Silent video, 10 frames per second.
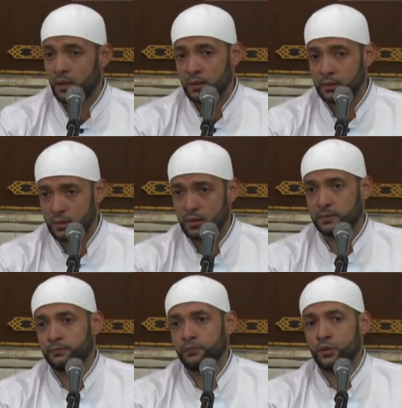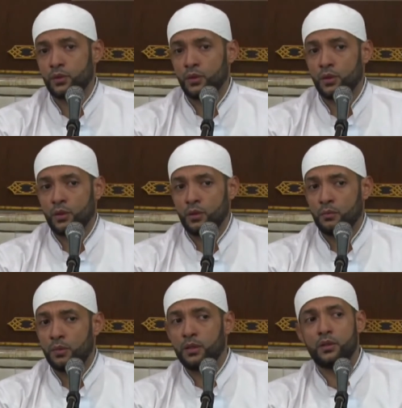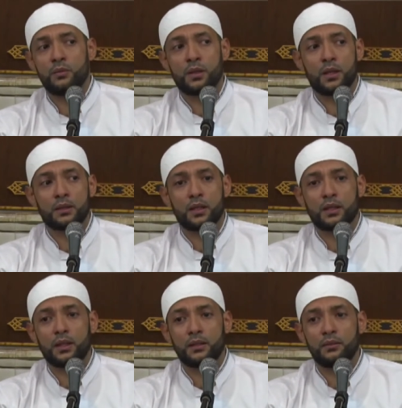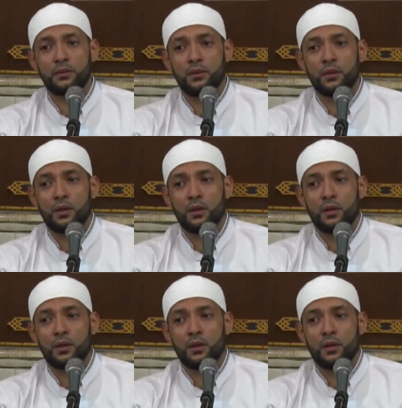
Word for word: Al-Haddad beliau mengatakan